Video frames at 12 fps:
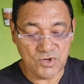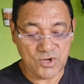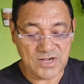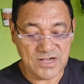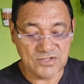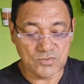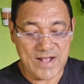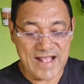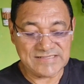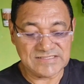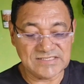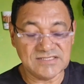colocando
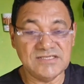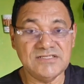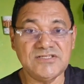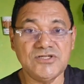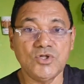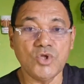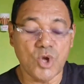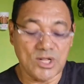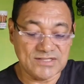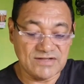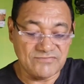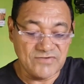a seguinte
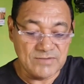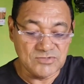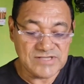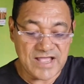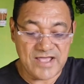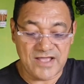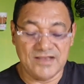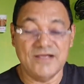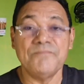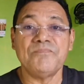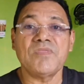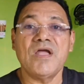nota. Vamos a
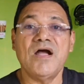ela.